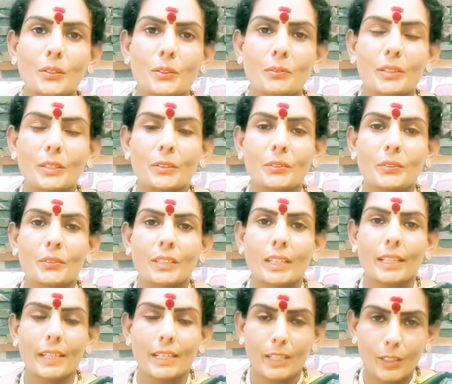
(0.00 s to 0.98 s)
குருவின்
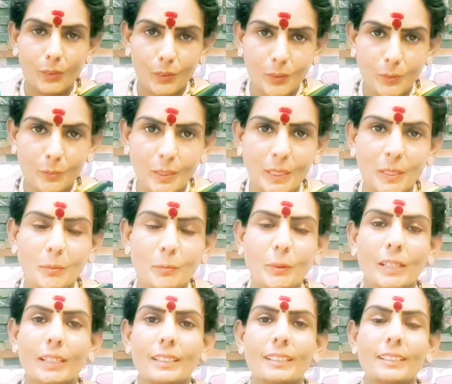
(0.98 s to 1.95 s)
துணை எல்லோரும்
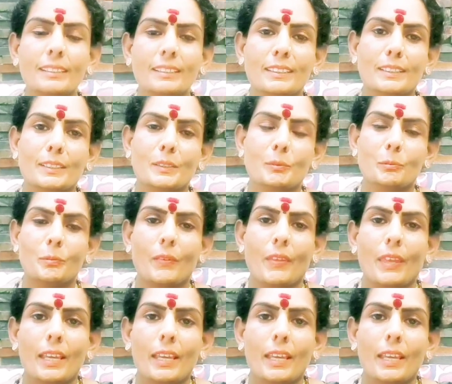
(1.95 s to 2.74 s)
நலமாக இருக்கணும்